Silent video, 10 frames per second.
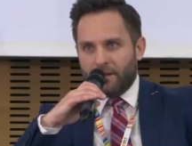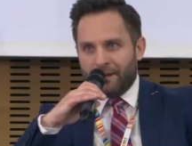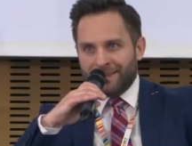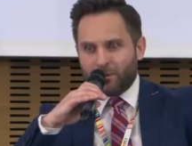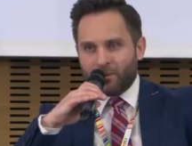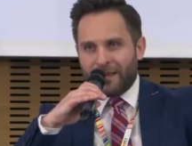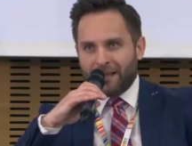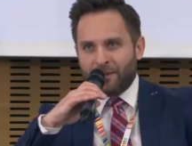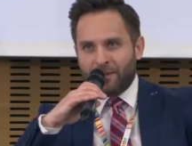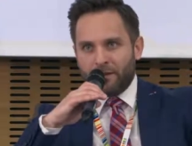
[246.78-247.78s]

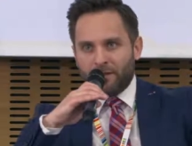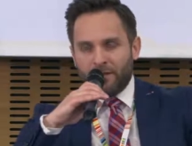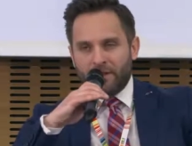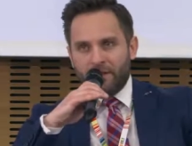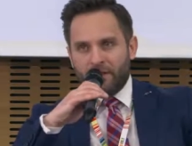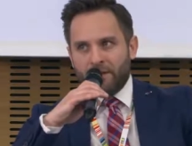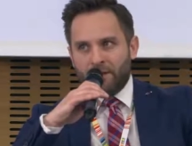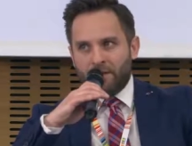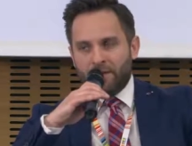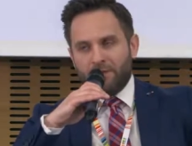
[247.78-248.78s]
rezultaty e,
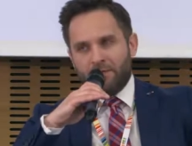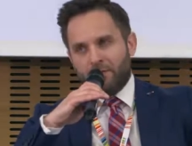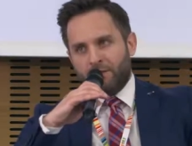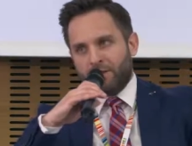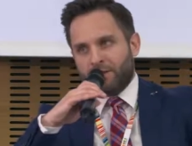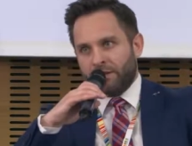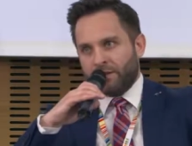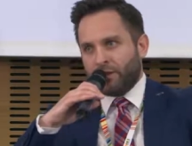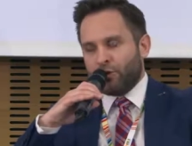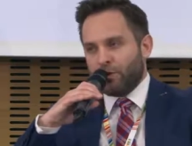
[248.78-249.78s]
tych, tych,
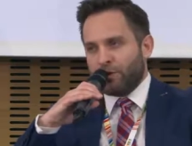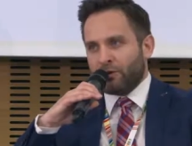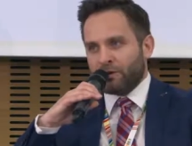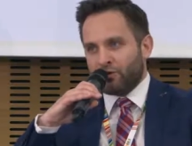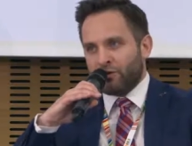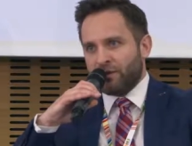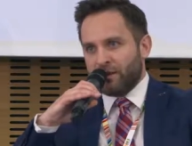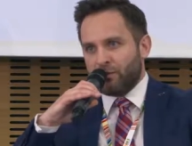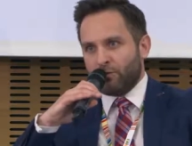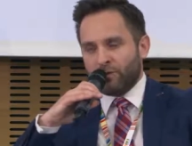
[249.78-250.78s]
tego dobrego
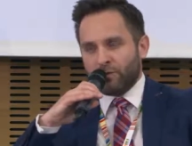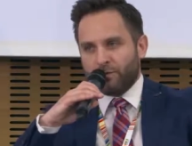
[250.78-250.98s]
zarządzania również